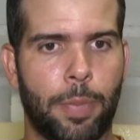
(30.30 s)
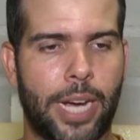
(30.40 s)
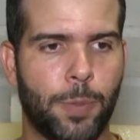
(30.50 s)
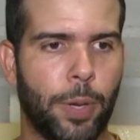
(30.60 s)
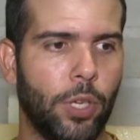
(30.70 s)

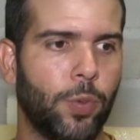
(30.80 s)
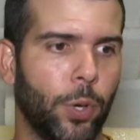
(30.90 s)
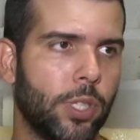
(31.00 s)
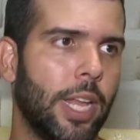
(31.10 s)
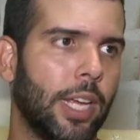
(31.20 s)
Mas pelo
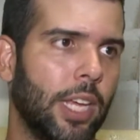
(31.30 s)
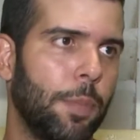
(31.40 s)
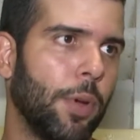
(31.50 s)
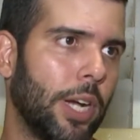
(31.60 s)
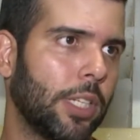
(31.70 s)
esforço da
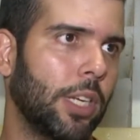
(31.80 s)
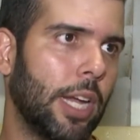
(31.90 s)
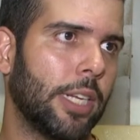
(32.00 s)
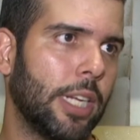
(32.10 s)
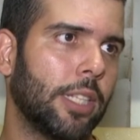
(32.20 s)
equipe, eu acho
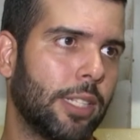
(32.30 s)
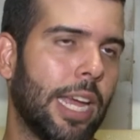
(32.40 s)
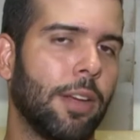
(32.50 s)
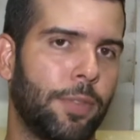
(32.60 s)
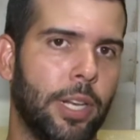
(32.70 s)
que a gente
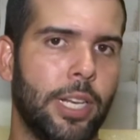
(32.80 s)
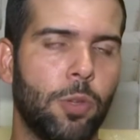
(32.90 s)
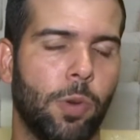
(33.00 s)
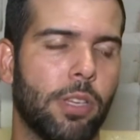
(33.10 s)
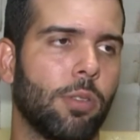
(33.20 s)
sai
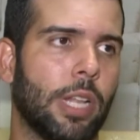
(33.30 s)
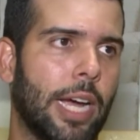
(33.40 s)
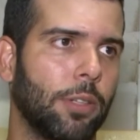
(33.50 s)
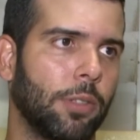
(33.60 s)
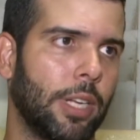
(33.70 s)
feliz com o
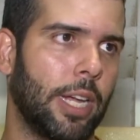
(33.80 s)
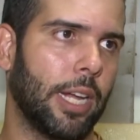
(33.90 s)
resultado.